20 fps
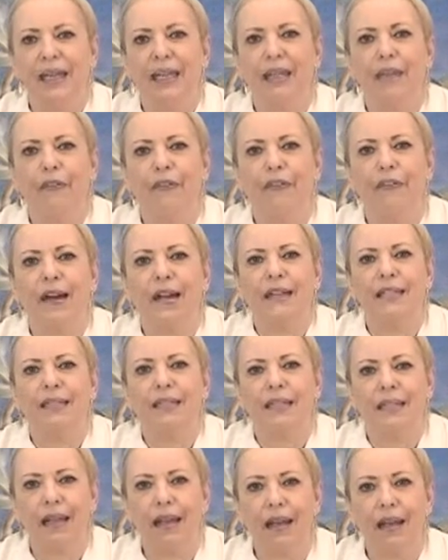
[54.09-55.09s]
que
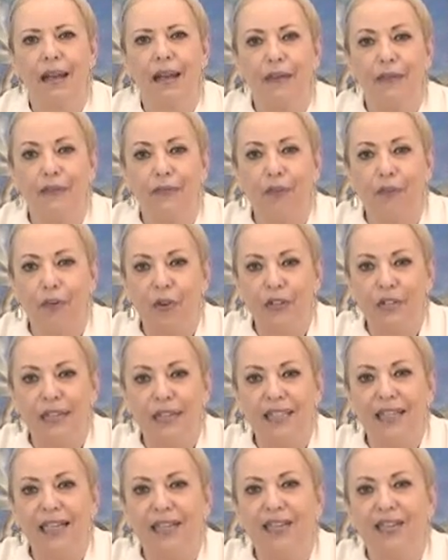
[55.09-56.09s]
faz
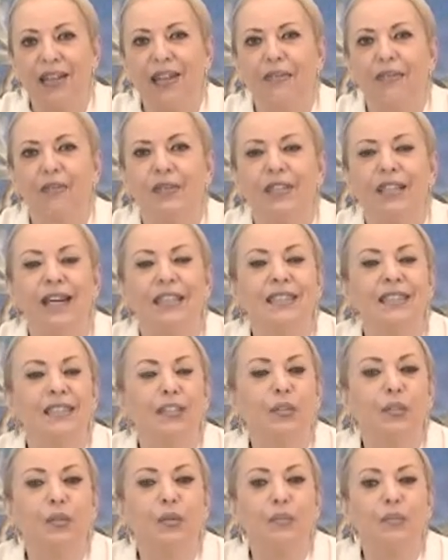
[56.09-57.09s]
você ter vontade
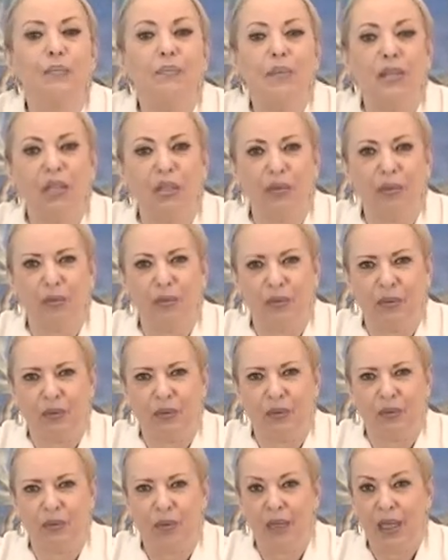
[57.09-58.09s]
de sumir do
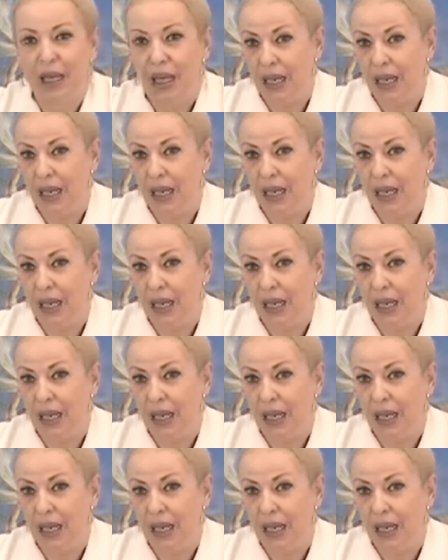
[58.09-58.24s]
mundo.